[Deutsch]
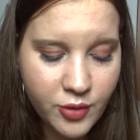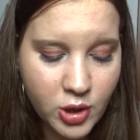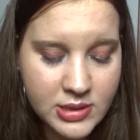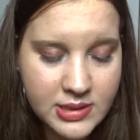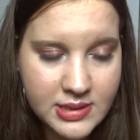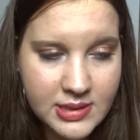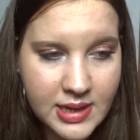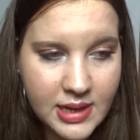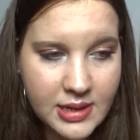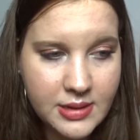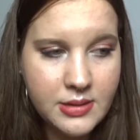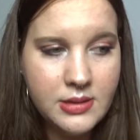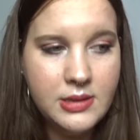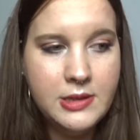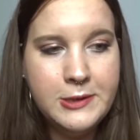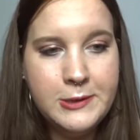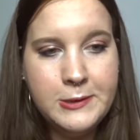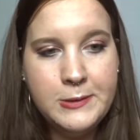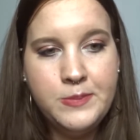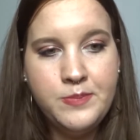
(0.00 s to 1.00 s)
wollte es dann
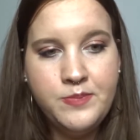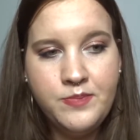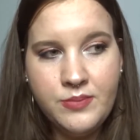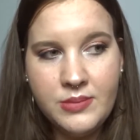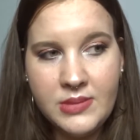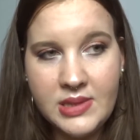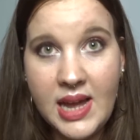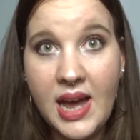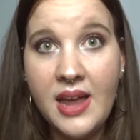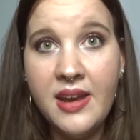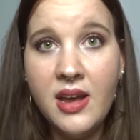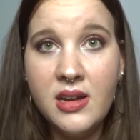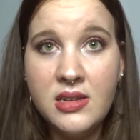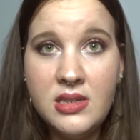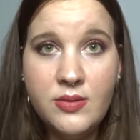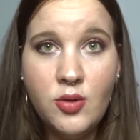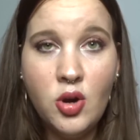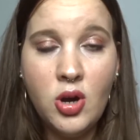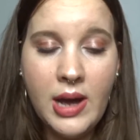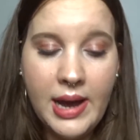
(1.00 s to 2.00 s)
danach
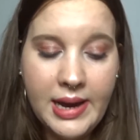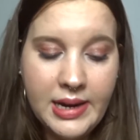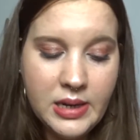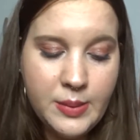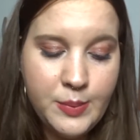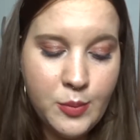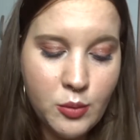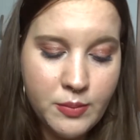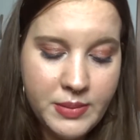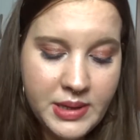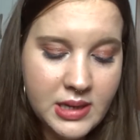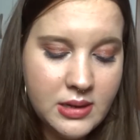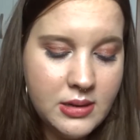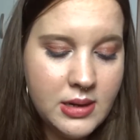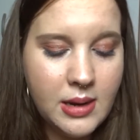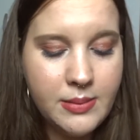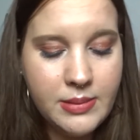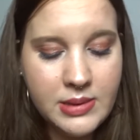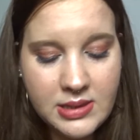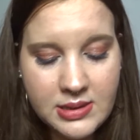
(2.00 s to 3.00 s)
die Woche eigentlich probieren.
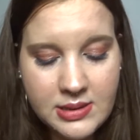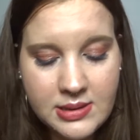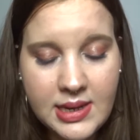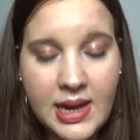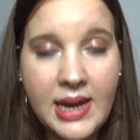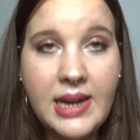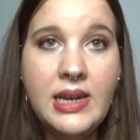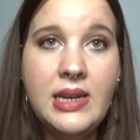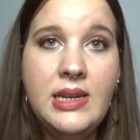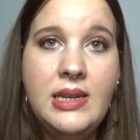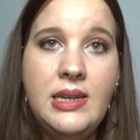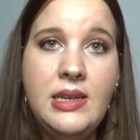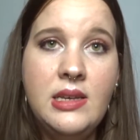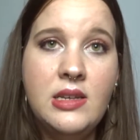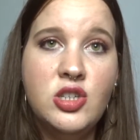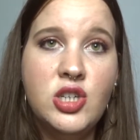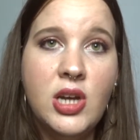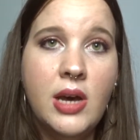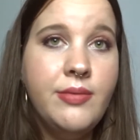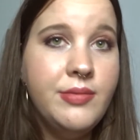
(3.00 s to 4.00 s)
Habe es zeitlich nicht
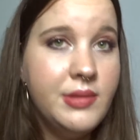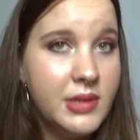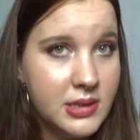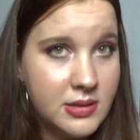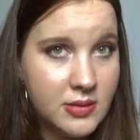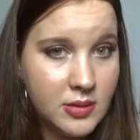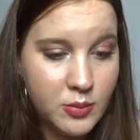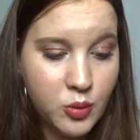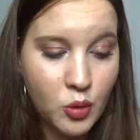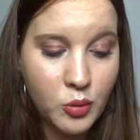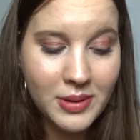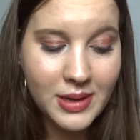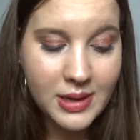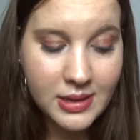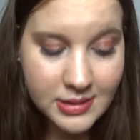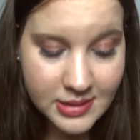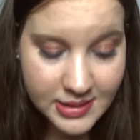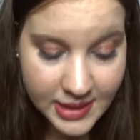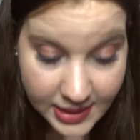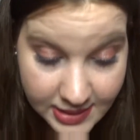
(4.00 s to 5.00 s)
geschafft, deswegen probiere ich
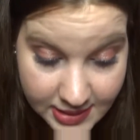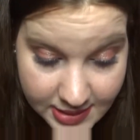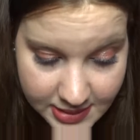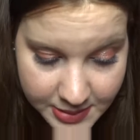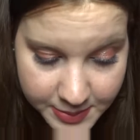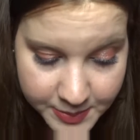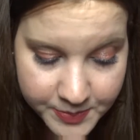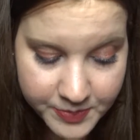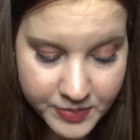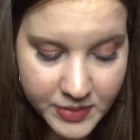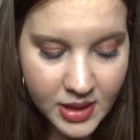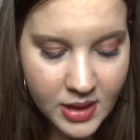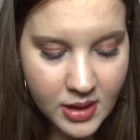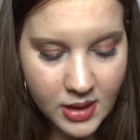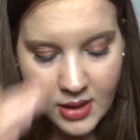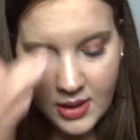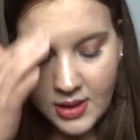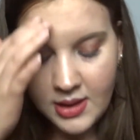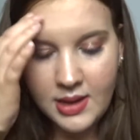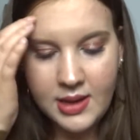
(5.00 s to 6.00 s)
es jetzt.
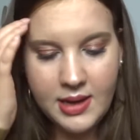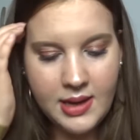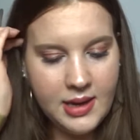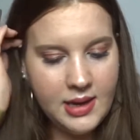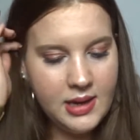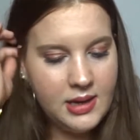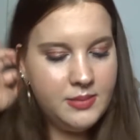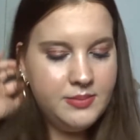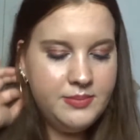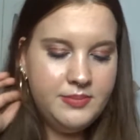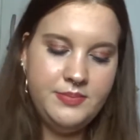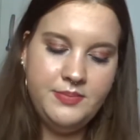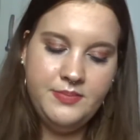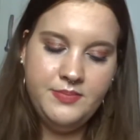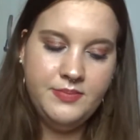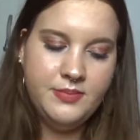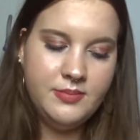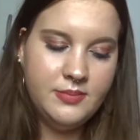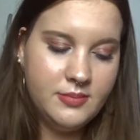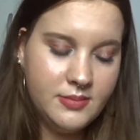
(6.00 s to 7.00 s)
Ähm,
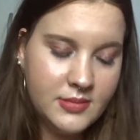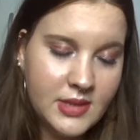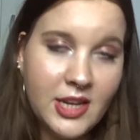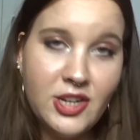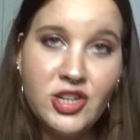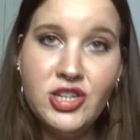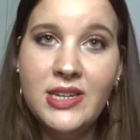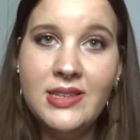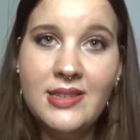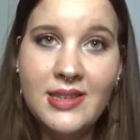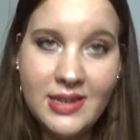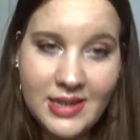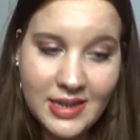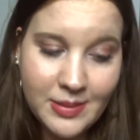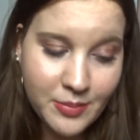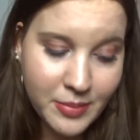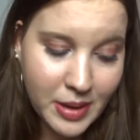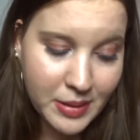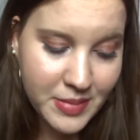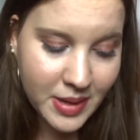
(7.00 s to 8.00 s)
es steht
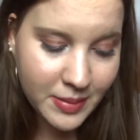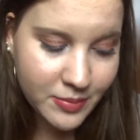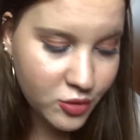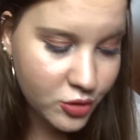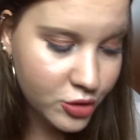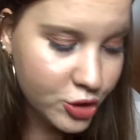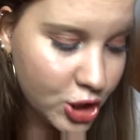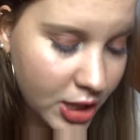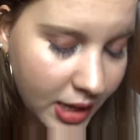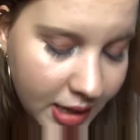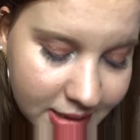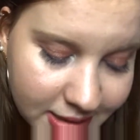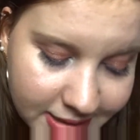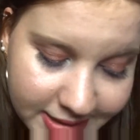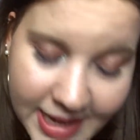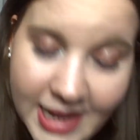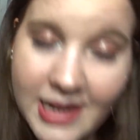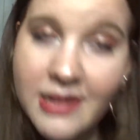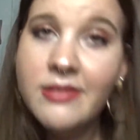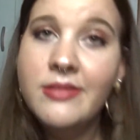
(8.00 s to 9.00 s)
seitdem bei mir im Kühlschrank,
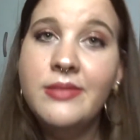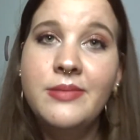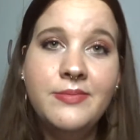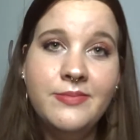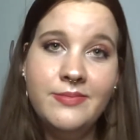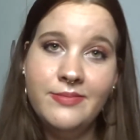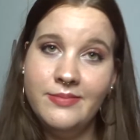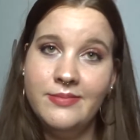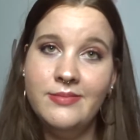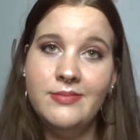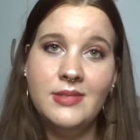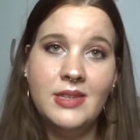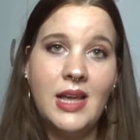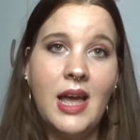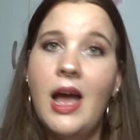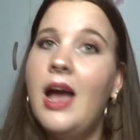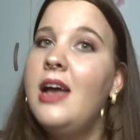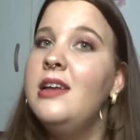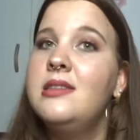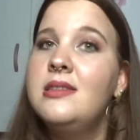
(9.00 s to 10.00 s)
denn
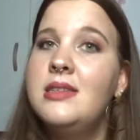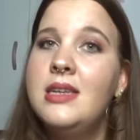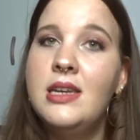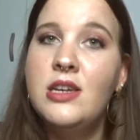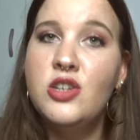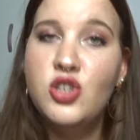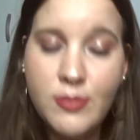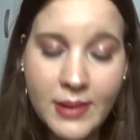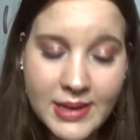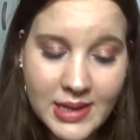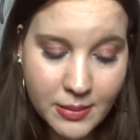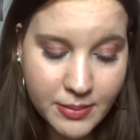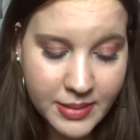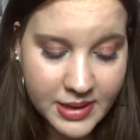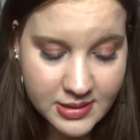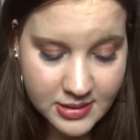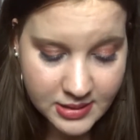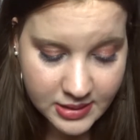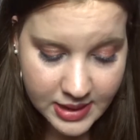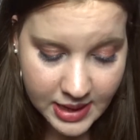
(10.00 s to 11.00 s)
Eistee schmeckt am
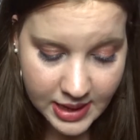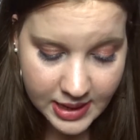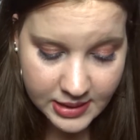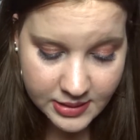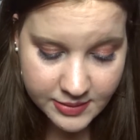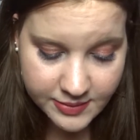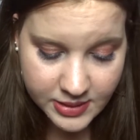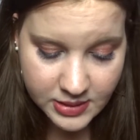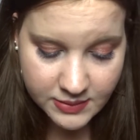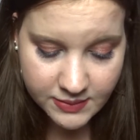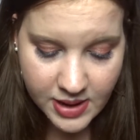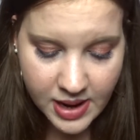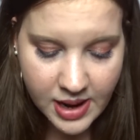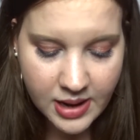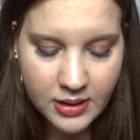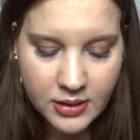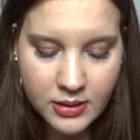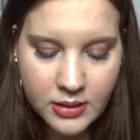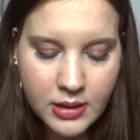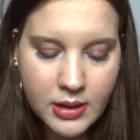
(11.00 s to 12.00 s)
besten kalt, wissen wir
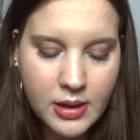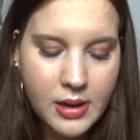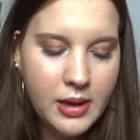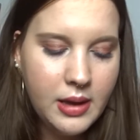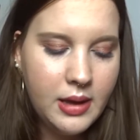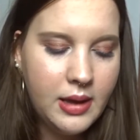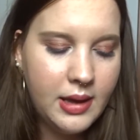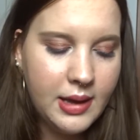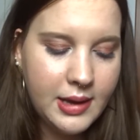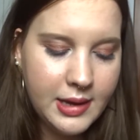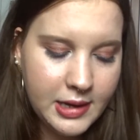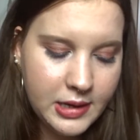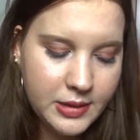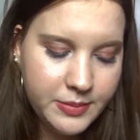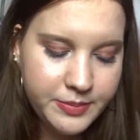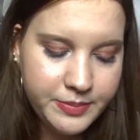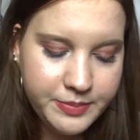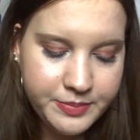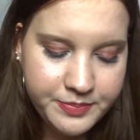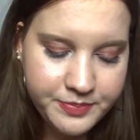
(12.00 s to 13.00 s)
alle.
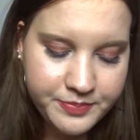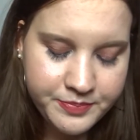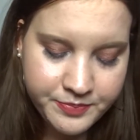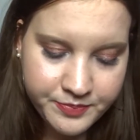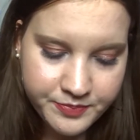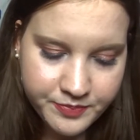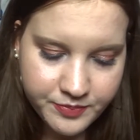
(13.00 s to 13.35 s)
Ähm,